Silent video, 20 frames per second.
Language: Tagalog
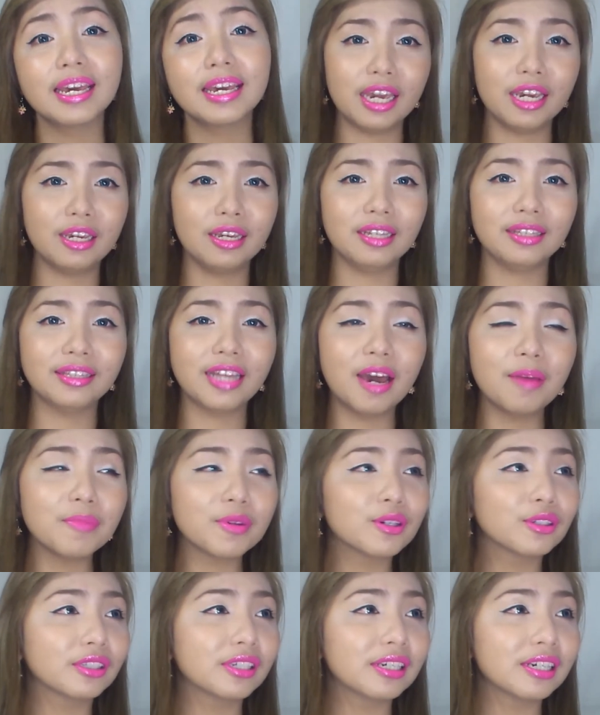Ay, ang
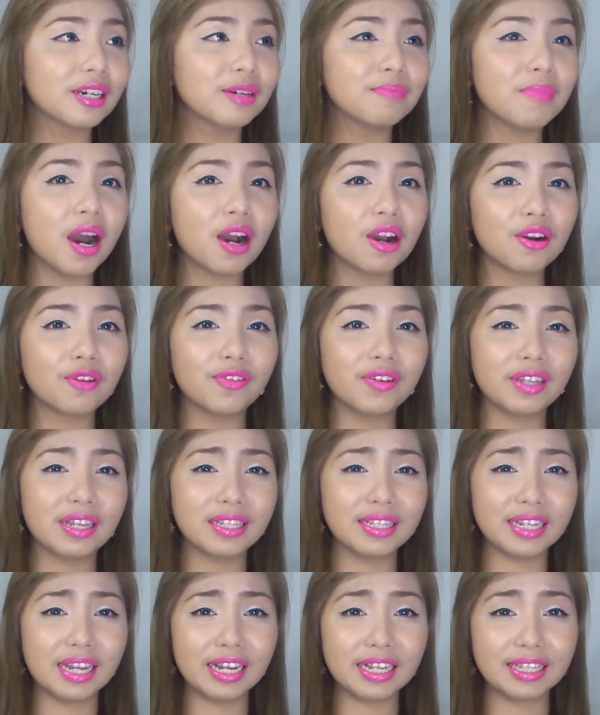dami ko talaga talagang bagong friend.
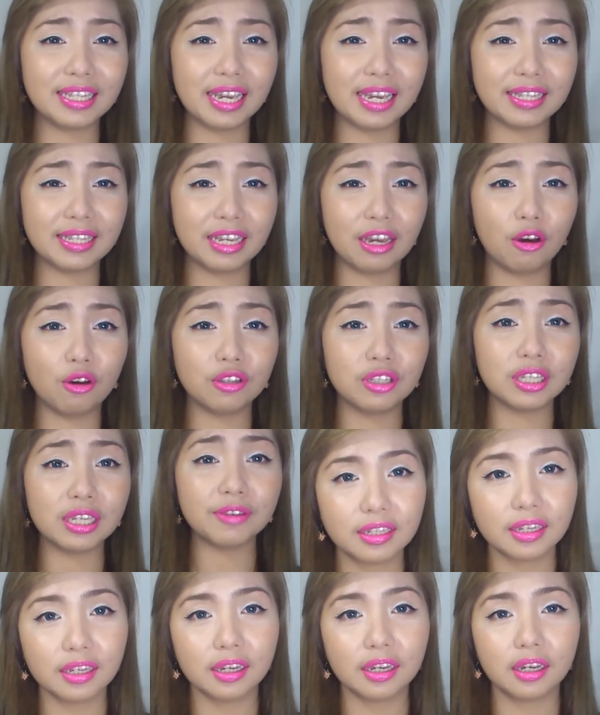As in, ang sese ako.
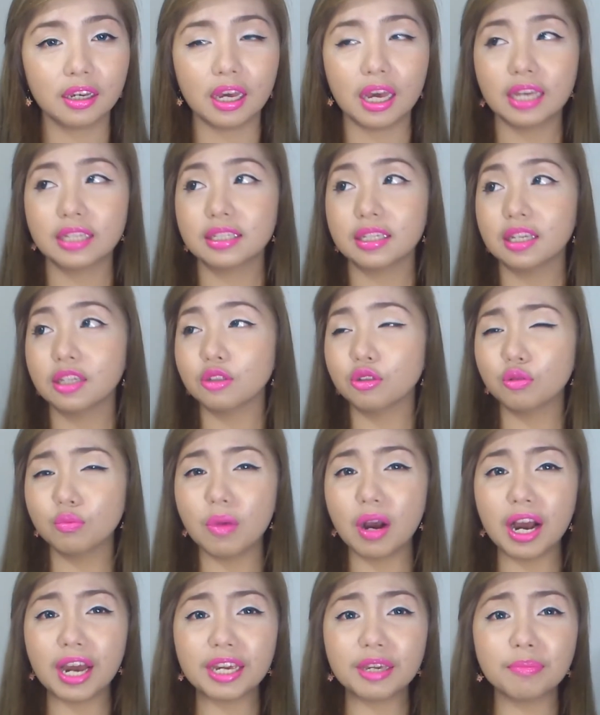Si, as in,
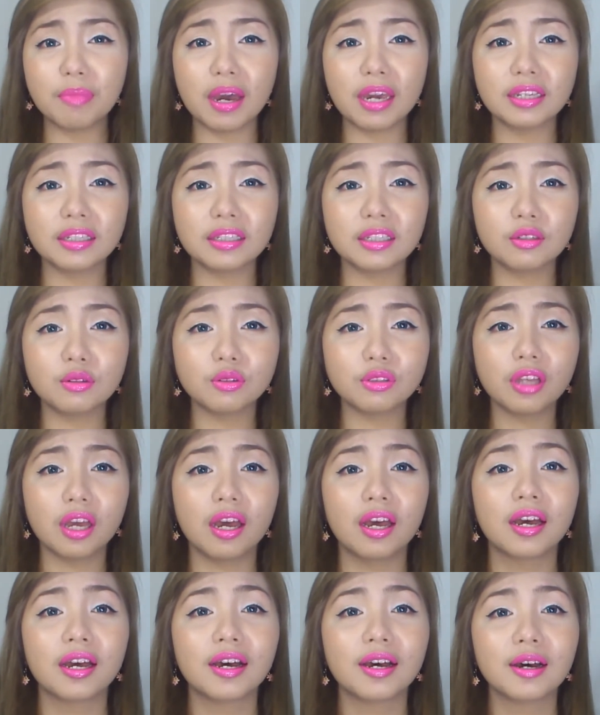yung mga iba, hindi ko na
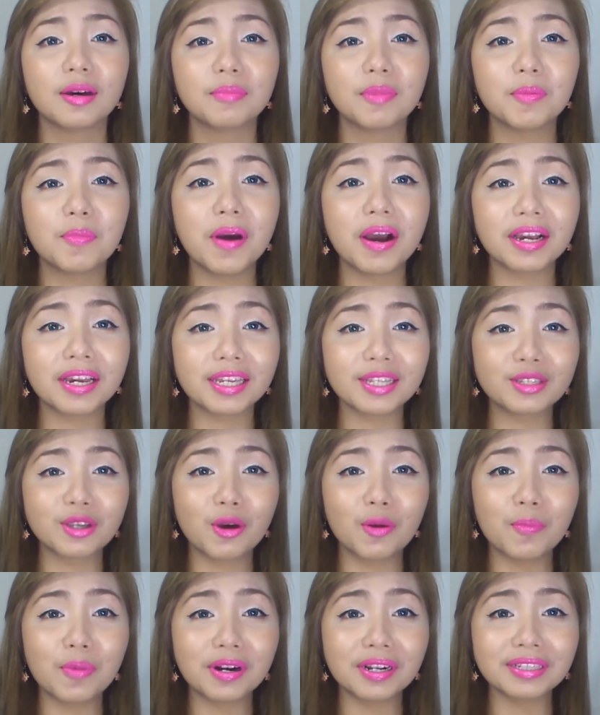mabanggit.
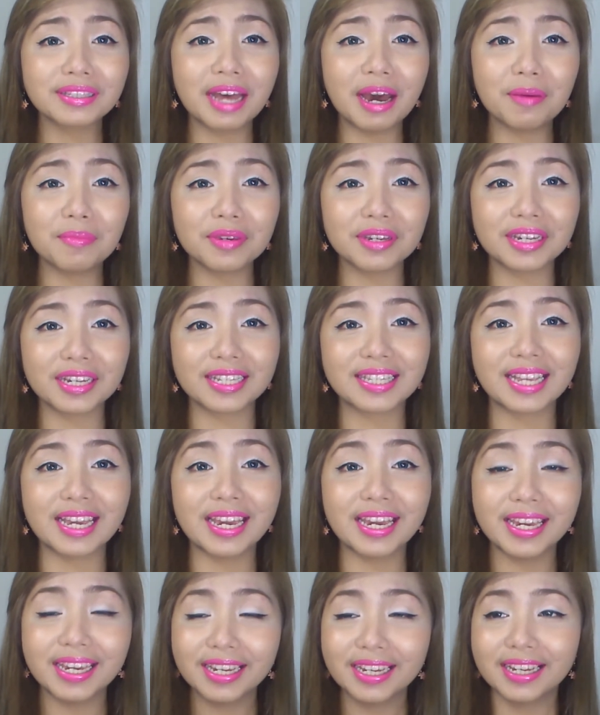Sobrang dami
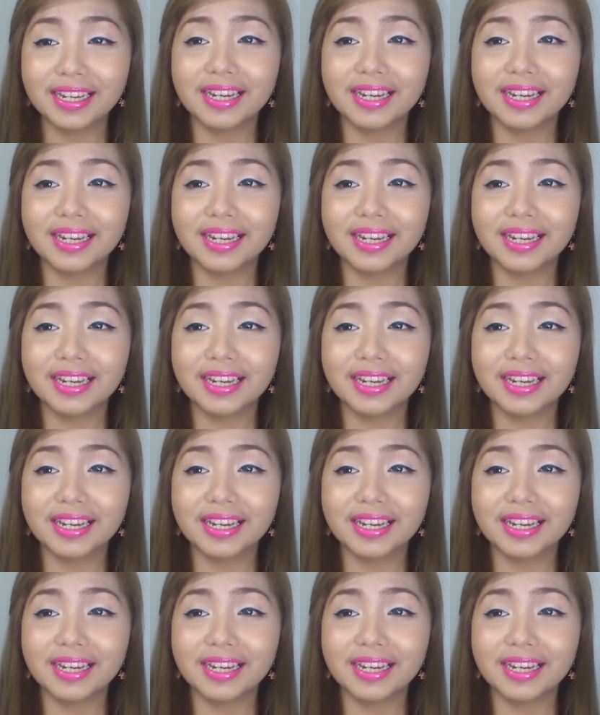kasi.